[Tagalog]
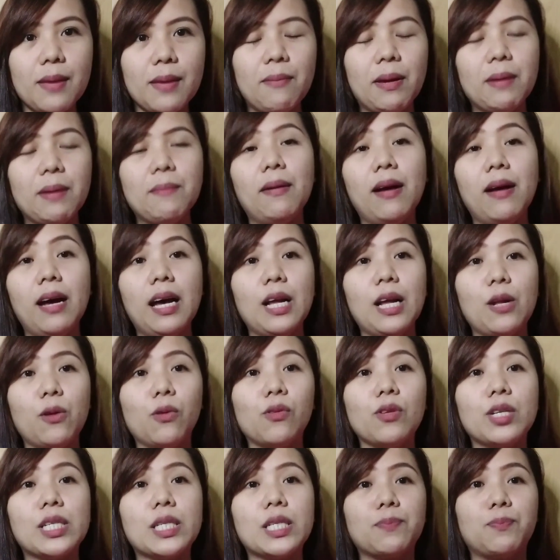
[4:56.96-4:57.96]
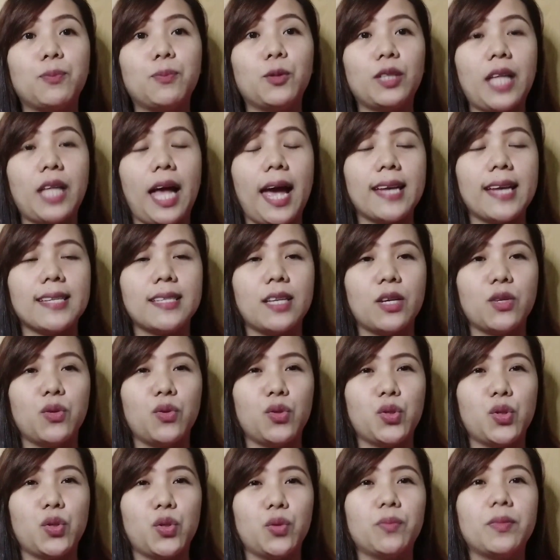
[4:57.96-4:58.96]
May mga rules po tayo sa
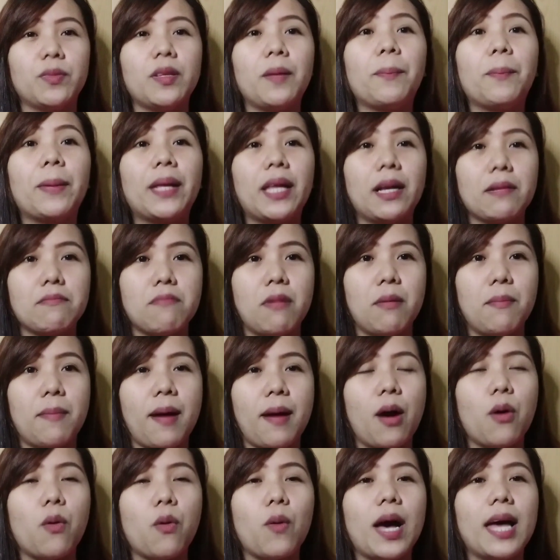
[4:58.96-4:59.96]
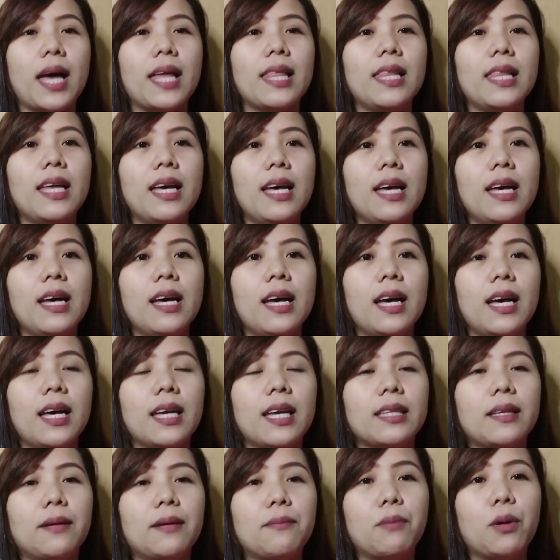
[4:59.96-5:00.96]
YouTube na pinagbabawal.
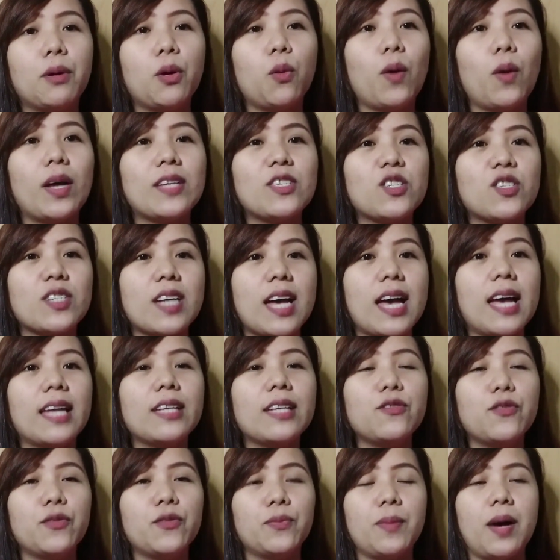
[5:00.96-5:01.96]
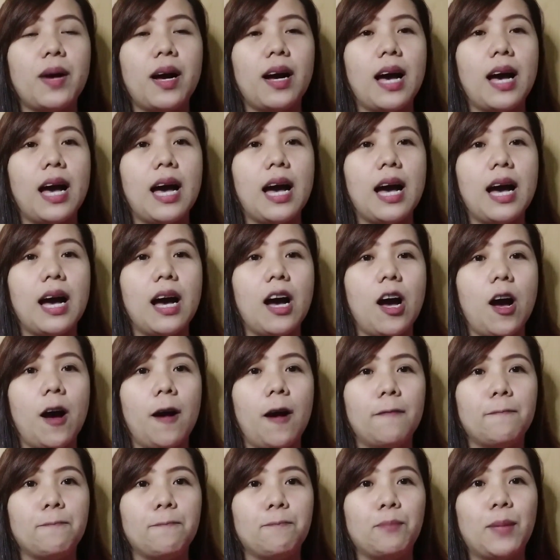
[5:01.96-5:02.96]
Number one dyan, yung mga
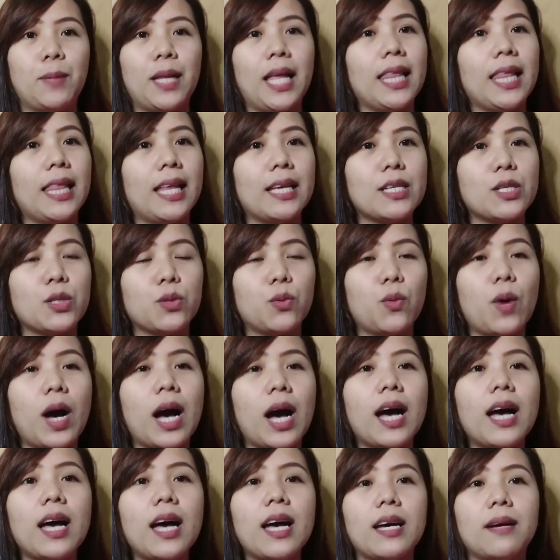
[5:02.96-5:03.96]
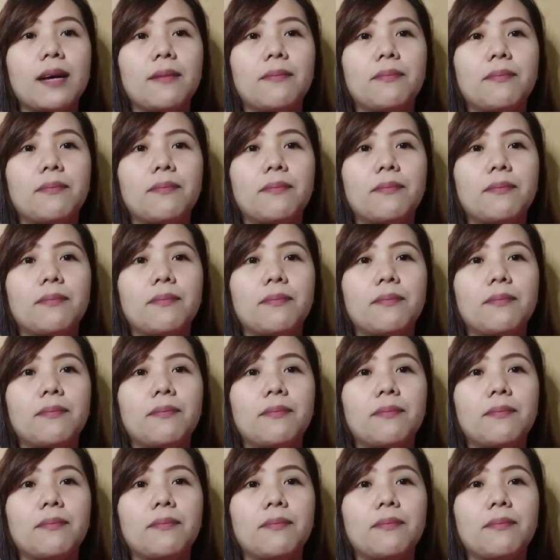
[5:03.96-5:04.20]
um, malaswa,